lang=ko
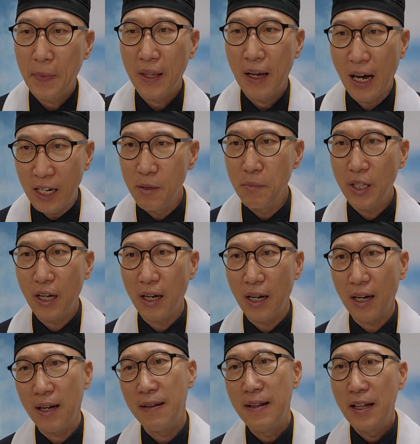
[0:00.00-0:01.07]
아닙니다.
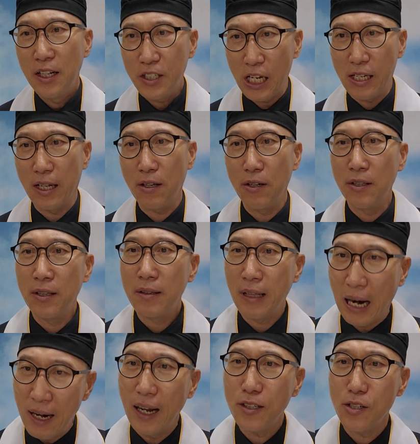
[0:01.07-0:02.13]
제자들은
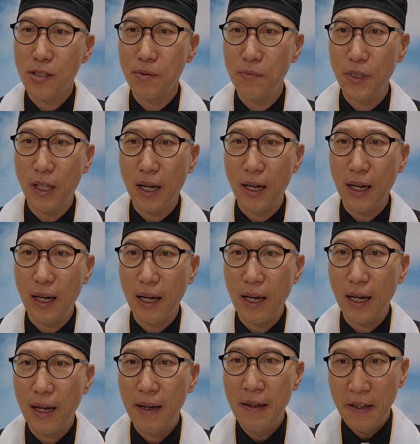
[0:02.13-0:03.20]
달라졌습니다.
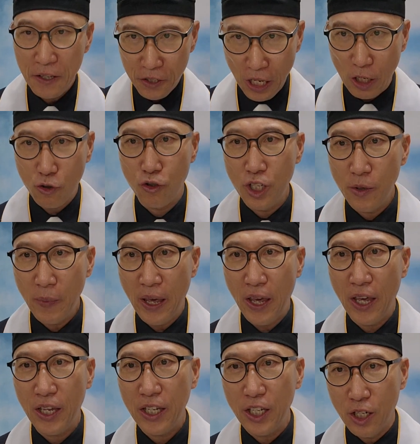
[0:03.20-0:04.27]

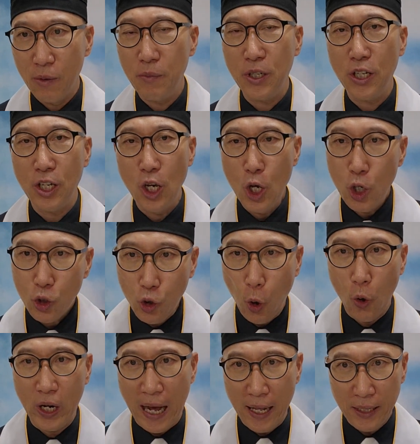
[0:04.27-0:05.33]
예수님의 이름이
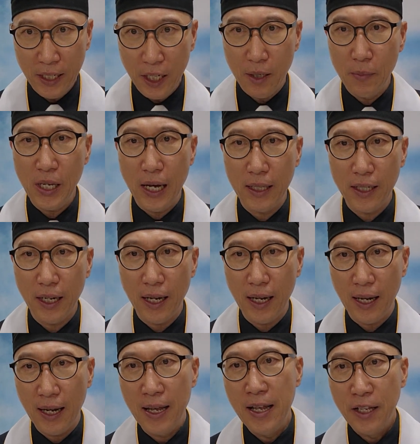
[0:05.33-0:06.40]
초라한 이름이 아니라
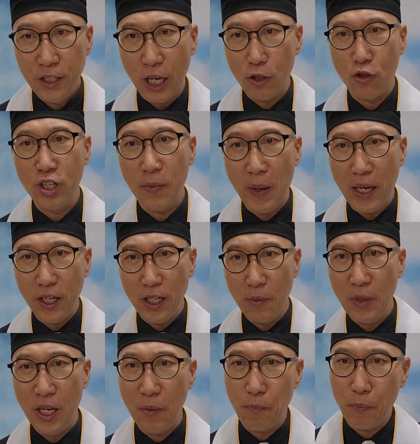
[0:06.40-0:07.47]
예수님의
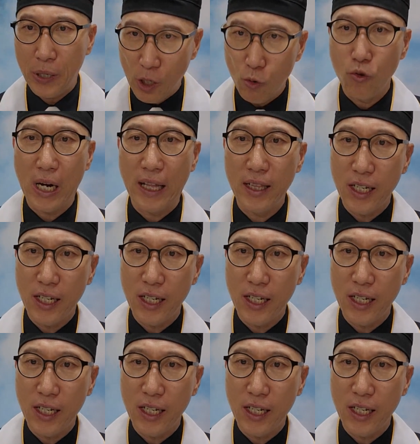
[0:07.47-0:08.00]
이름이 비굴한